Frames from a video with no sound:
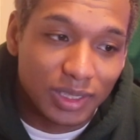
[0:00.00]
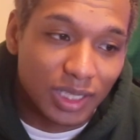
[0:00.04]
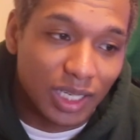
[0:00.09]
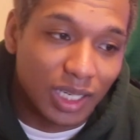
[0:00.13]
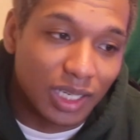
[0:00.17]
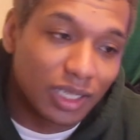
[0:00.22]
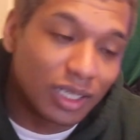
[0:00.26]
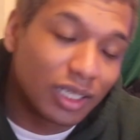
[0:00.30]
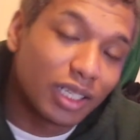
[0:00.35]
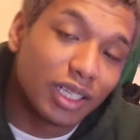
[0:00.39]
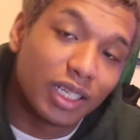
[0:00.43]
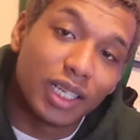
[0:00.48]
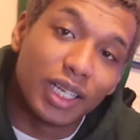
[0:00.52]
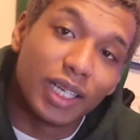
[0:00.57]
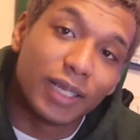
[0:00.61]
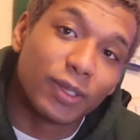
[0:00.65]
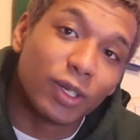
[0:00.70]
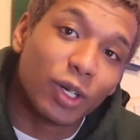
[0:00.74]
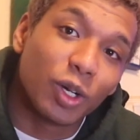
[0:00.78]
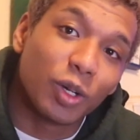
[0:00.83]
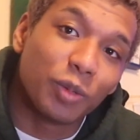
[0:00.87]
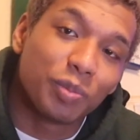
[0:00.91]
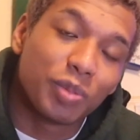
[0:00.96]
したえっ、ー、
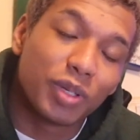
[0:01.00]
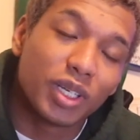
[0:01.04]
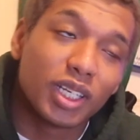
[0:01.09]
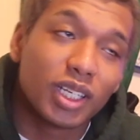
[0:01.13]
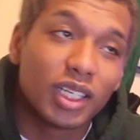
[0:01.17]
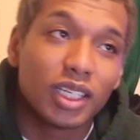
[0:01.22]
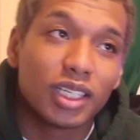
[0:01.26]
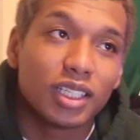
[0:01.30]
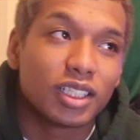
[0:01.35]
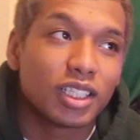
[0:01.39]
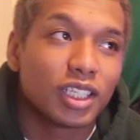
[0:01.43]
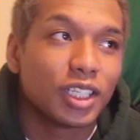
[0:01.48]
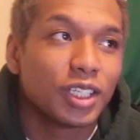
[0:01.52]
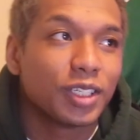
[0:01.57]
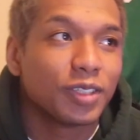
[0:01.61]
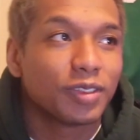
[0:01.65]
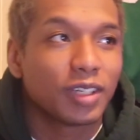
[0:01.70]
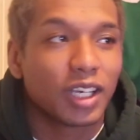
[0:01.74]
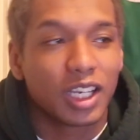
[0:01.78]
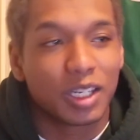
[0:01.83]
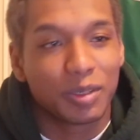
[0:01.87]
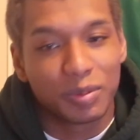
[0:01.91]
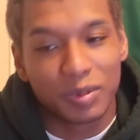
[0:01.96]
と PG5
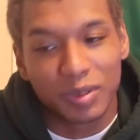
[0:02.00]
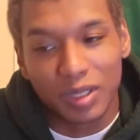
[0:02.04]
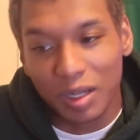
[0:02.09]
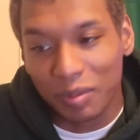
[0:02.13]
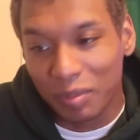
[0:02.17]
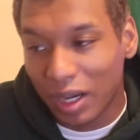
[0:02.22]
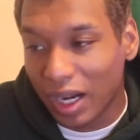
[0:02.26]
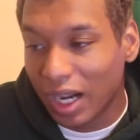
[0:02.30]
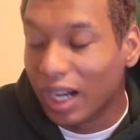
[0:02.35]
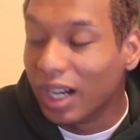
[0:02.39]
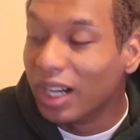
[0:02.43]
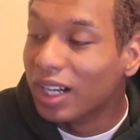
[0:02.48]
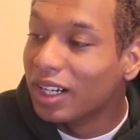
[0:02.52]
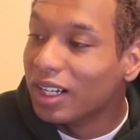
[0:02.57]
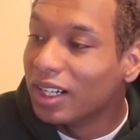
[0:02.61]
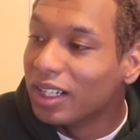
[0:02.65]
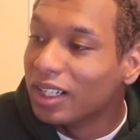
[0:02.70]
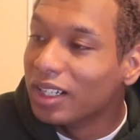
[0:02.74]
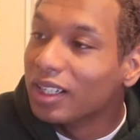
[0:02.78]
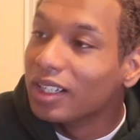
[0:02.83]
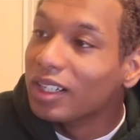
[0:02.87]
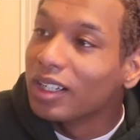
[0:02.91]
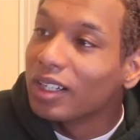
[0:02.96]
はまあ
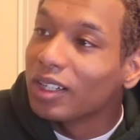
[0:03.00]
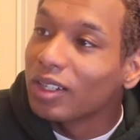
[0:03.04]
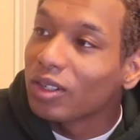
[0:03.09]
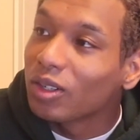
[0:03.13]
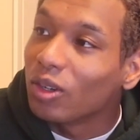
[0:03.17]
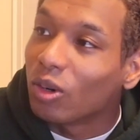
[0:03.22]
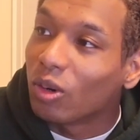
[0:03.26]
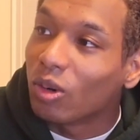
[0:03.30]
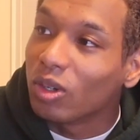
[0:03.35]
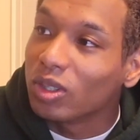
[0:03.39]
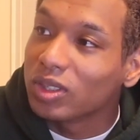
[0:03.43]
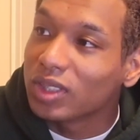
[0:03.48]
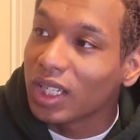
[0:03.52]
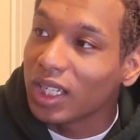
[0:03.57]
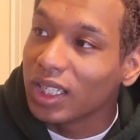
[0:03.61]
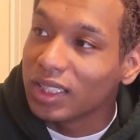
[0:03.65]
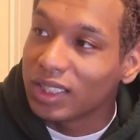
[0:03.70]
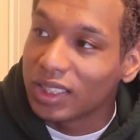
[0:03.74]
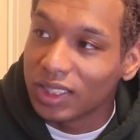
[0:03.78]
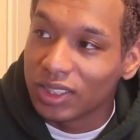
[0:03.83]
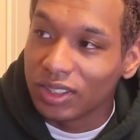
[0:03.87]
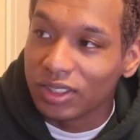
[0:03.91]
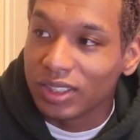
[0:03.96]
ここ最
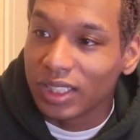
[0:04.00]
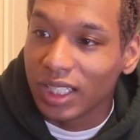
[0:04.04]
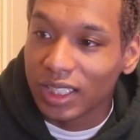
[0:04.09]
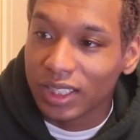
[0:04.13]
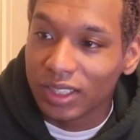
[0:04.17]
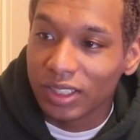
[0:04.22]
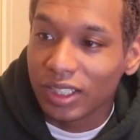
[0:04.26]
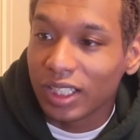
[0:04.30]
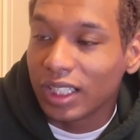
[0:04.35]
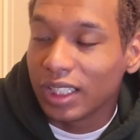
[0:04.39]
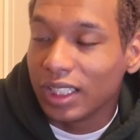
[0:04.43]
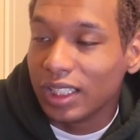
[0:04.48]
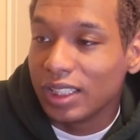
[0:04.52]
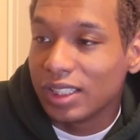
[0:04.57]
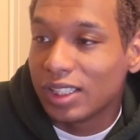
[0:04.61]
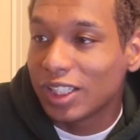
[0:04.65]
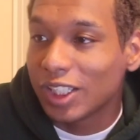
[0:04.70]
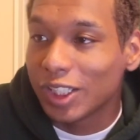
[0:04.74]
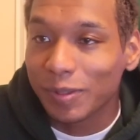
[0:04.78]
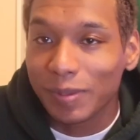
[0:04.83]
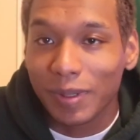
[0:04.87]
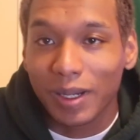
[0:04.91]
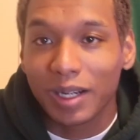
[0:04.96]
近のナイキの中で
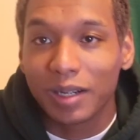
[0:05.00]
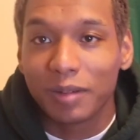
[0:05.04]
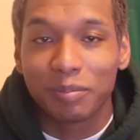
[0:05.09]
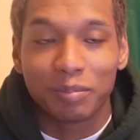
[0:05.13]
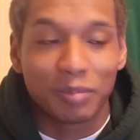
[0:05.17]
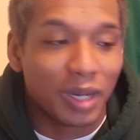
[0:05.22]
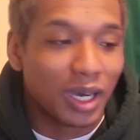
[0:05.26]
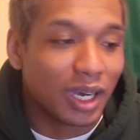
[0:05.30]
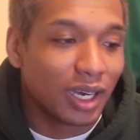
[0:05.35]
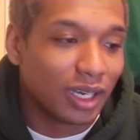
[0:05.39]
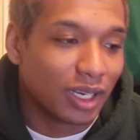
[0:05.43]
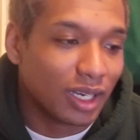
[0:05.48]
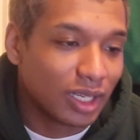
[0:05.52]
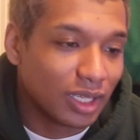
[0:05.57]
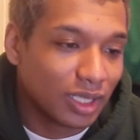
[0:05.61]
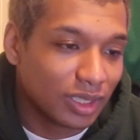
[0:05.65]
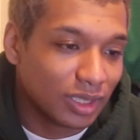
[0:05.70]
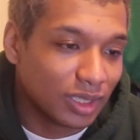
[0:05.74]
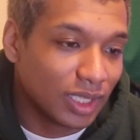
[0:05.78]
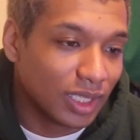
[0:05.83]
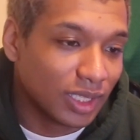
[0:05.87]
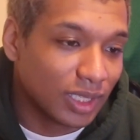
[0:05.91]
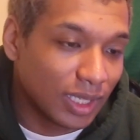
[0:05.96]
一番まあ
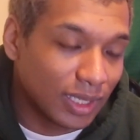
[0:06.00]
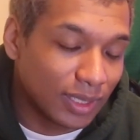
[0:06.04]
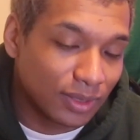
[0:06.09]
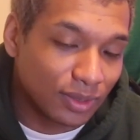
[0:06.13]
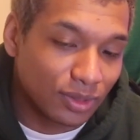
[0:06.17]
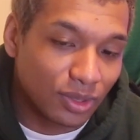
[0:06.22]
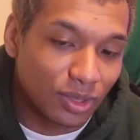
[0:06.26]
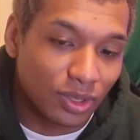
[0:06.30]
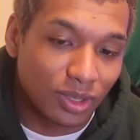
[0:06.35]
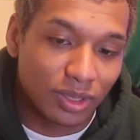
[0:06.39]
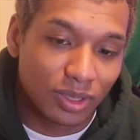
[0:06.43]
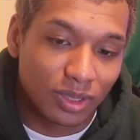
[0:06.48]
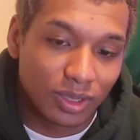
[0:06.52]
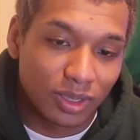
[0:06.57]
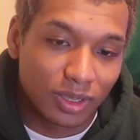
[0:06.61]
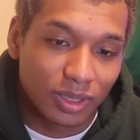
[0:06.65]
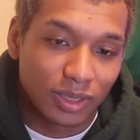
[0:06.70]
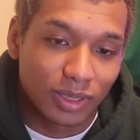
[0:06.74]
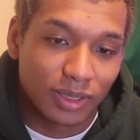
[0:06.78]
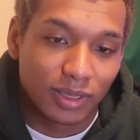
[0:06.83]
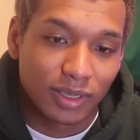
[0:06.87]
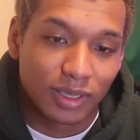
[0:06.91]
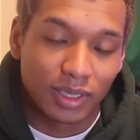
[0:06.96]
値段と
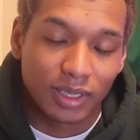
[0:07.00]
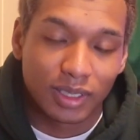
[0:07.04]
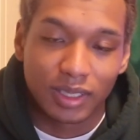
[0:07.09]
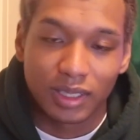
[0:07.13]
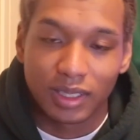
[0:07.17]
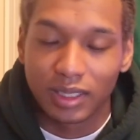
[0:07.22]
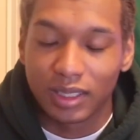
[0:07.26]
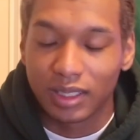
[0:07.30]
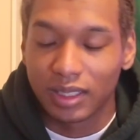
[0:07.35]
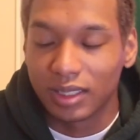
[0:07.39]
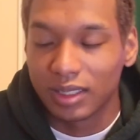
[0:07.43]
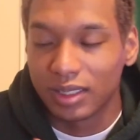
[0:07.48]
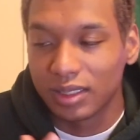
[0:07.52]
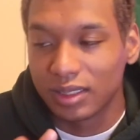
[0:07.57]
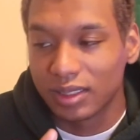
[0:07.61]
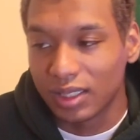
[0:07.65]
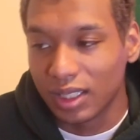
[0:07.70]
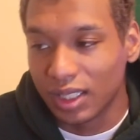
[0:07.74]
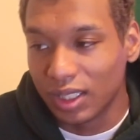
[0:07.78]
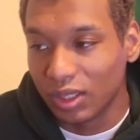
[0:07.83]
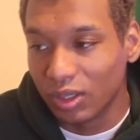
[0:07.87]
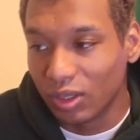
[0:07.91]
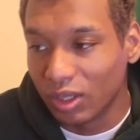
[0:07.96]

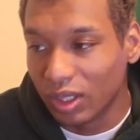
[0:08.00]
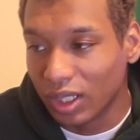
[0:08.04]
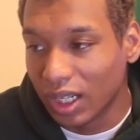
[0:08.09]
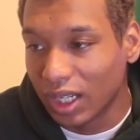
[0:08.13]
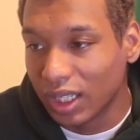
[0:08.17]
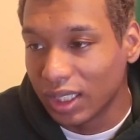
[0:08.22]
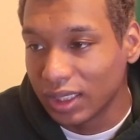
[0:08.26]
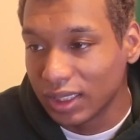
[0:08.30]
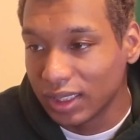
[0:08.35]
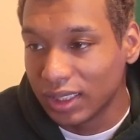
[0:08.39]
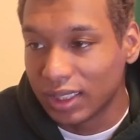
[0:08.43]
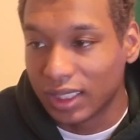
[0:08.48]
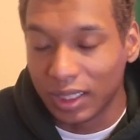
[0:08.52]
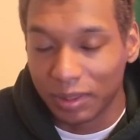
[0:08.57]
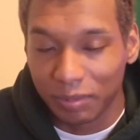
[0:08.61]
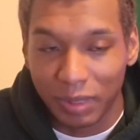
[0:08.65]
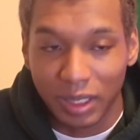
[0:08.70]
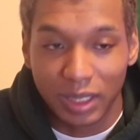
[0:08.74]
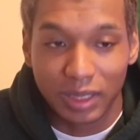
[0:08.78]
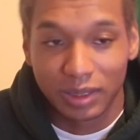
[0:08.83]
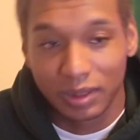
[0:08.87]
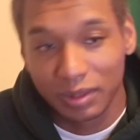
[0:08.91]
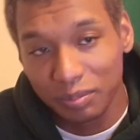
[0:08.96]
性能が
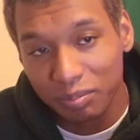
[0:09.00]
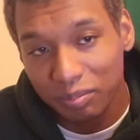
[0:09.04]
まあ